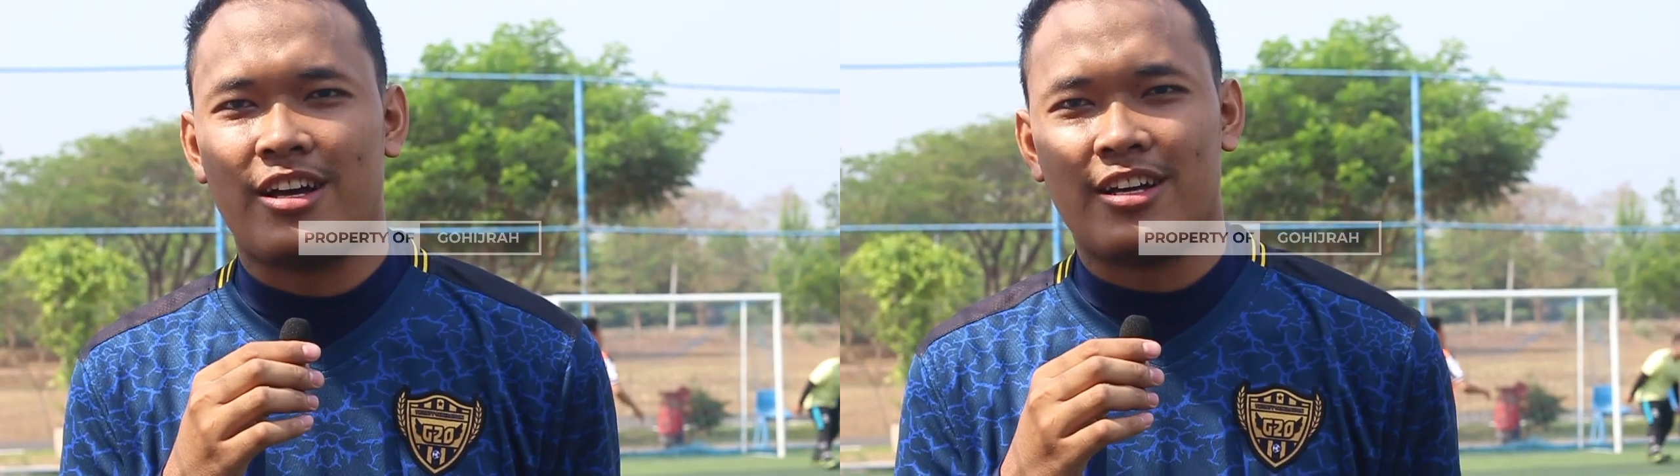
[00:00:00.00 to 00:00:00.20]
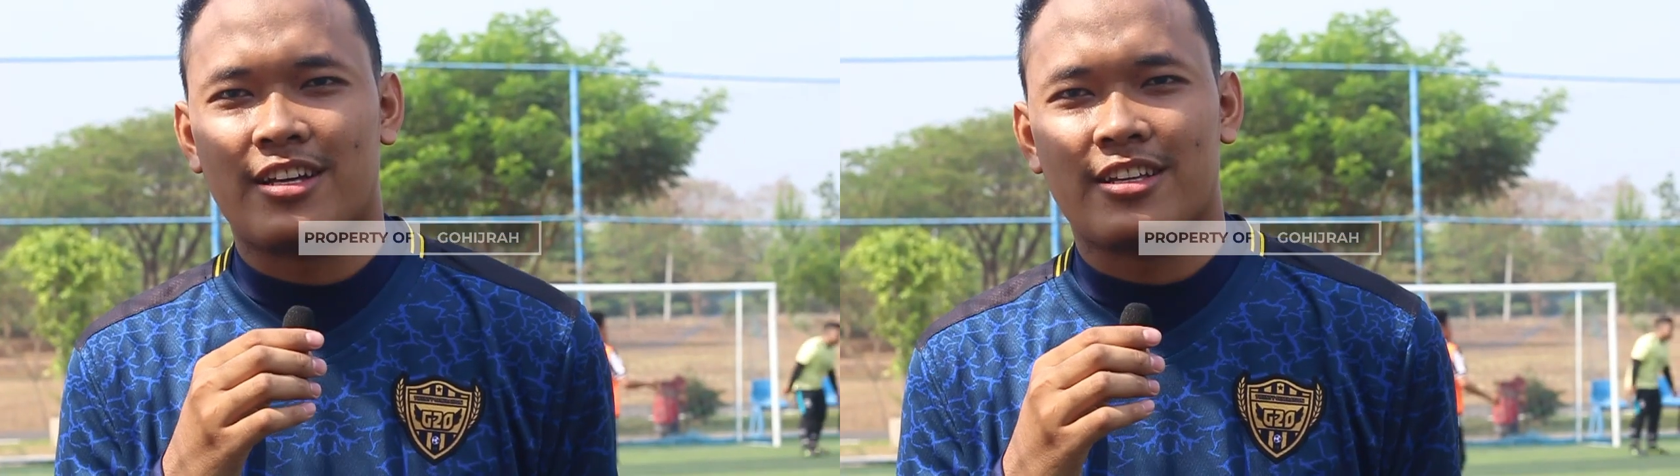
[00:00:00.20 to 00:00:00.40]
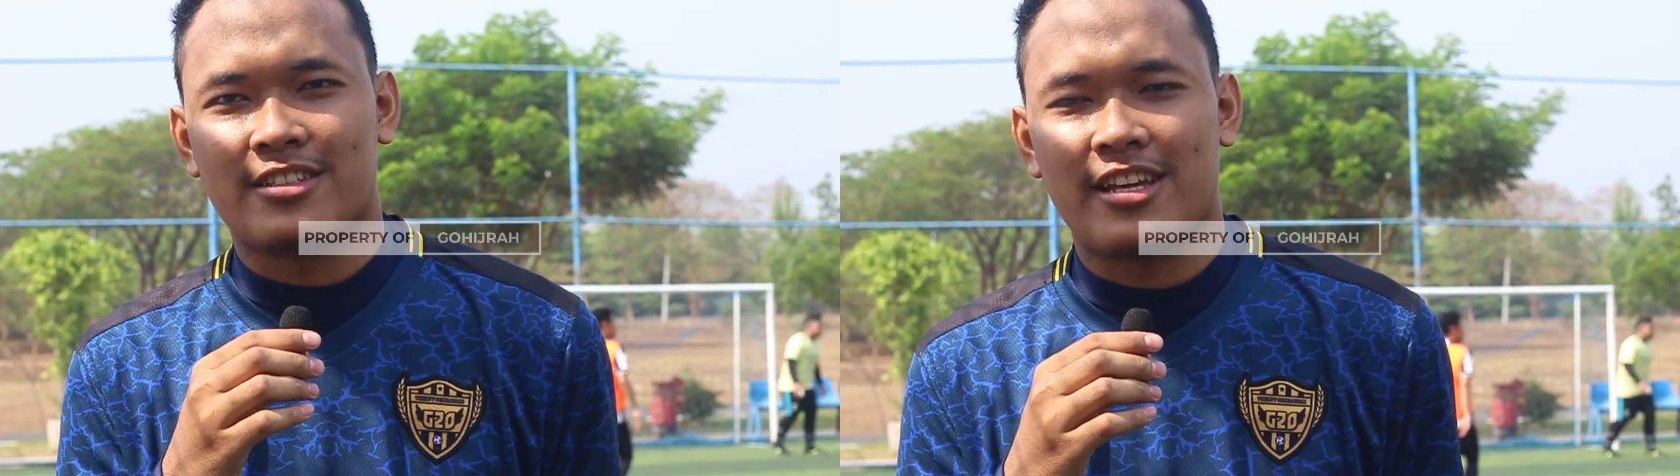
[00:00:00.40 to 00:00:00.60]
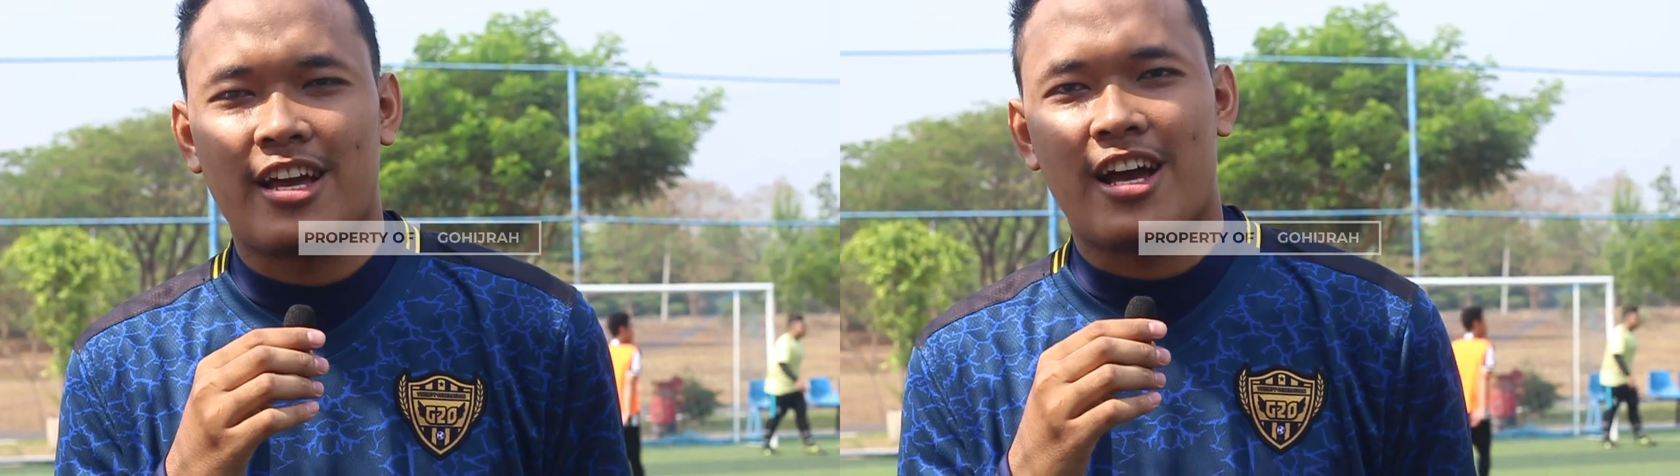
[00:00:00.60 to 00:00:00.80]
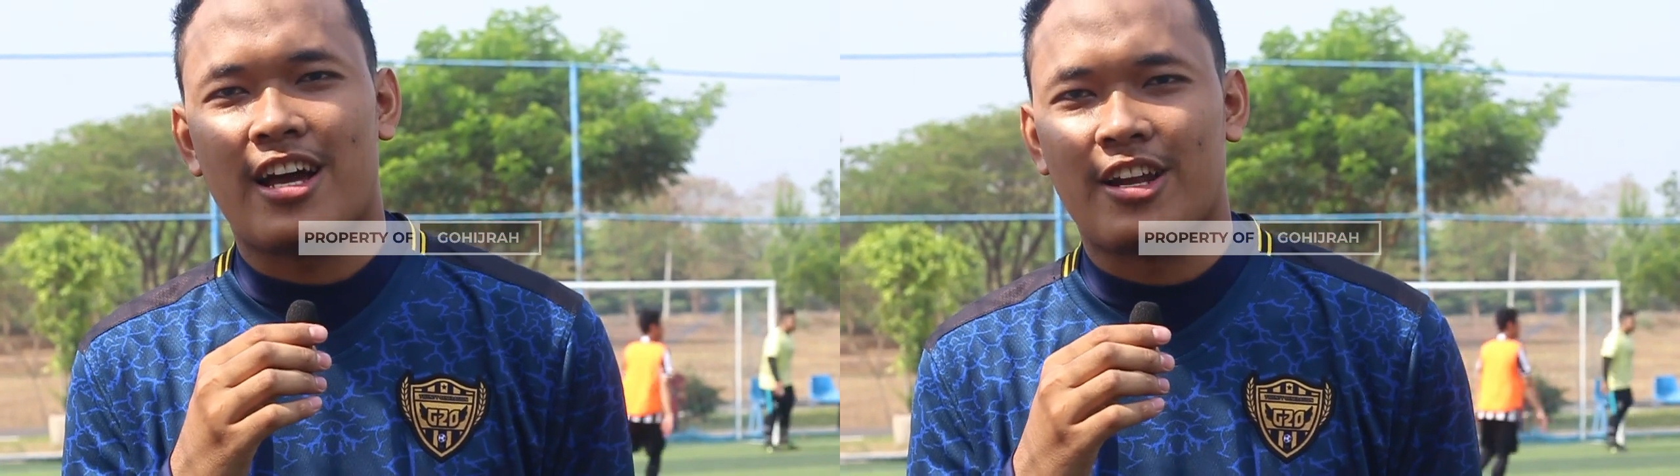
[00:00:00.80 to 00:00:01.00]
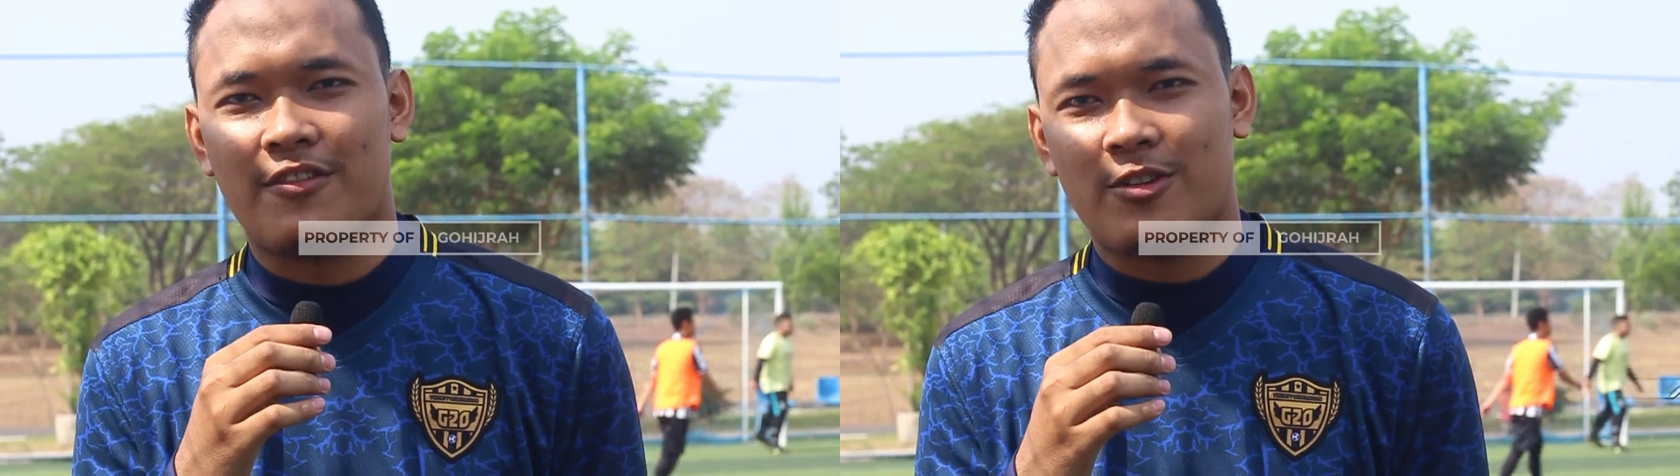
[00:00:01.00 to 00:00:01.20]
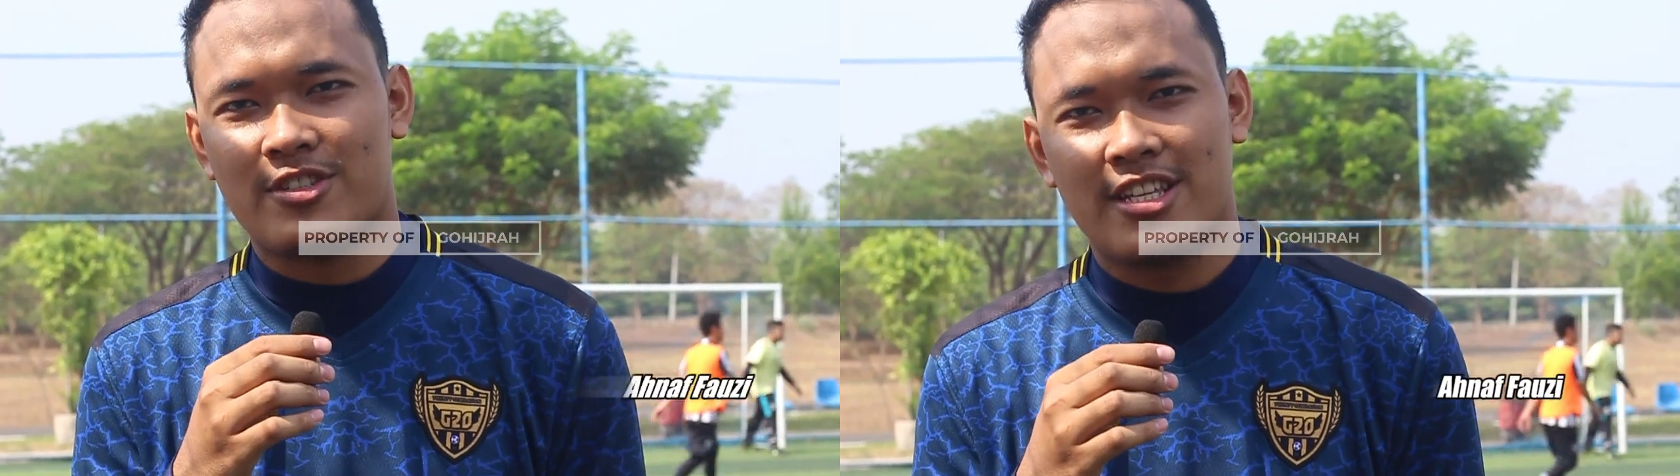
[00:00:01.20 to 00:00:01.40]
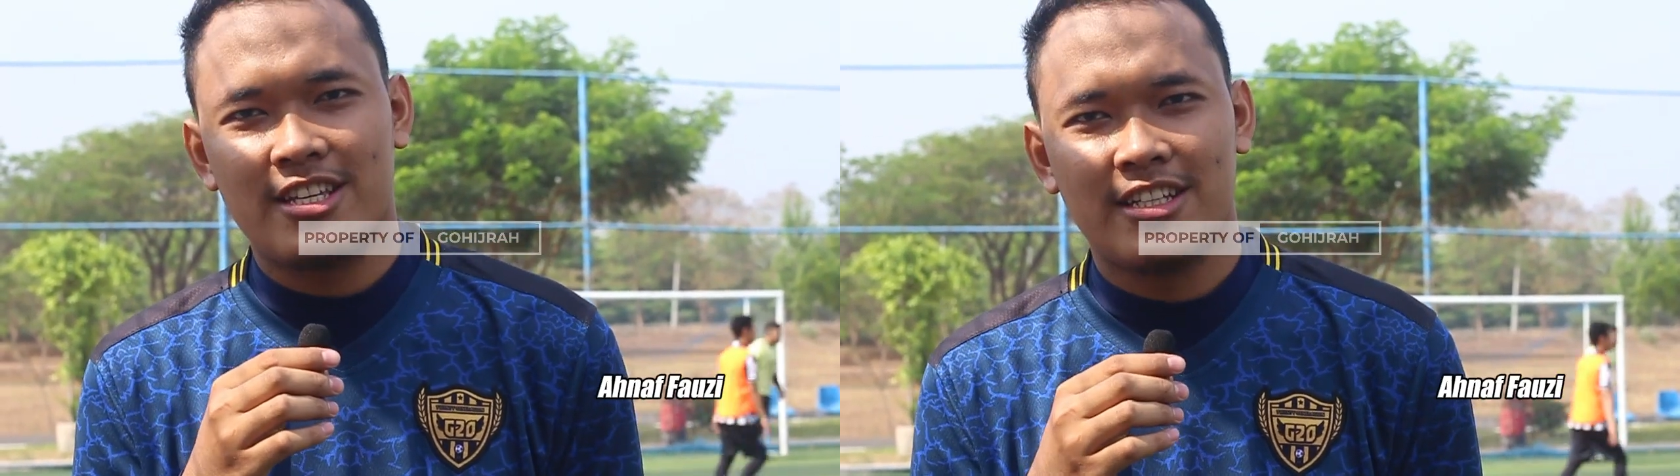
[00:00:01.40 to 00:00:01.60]
nama saya Ahna
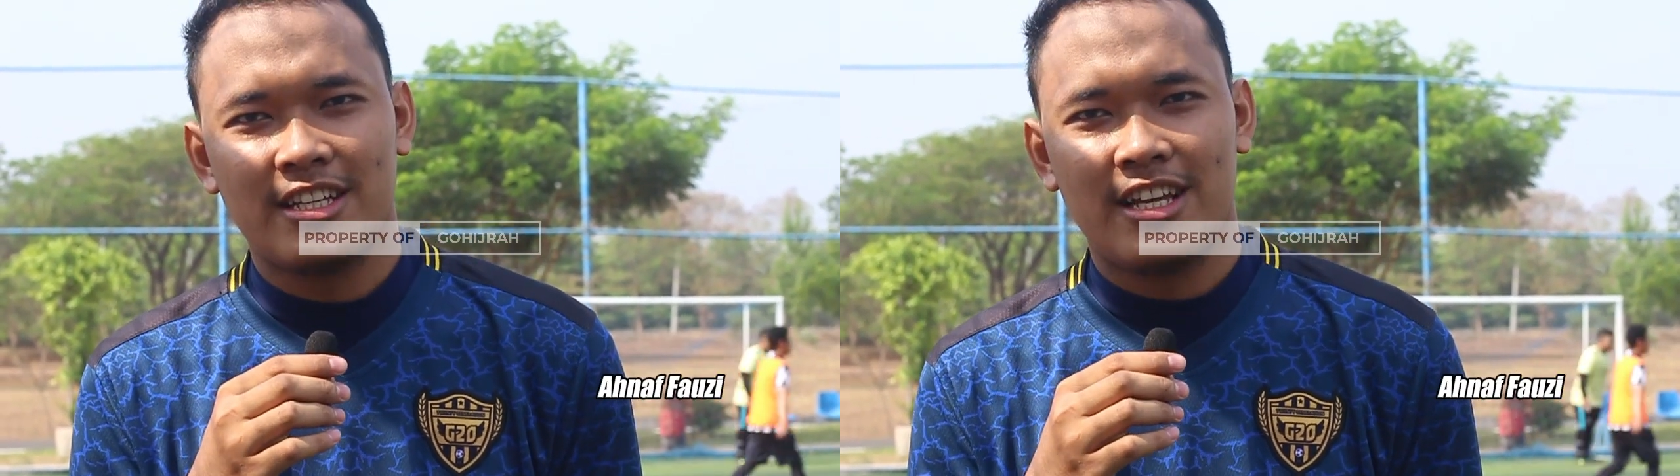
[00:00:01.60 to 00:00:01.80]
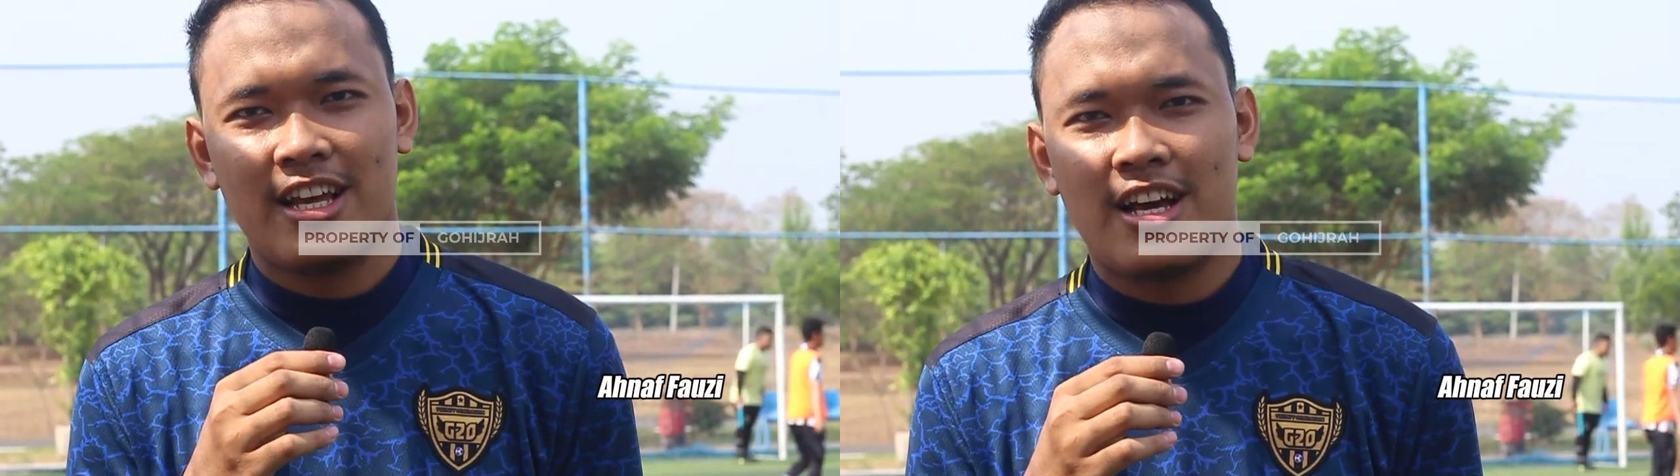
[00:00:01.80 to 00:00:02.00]
Fauzi.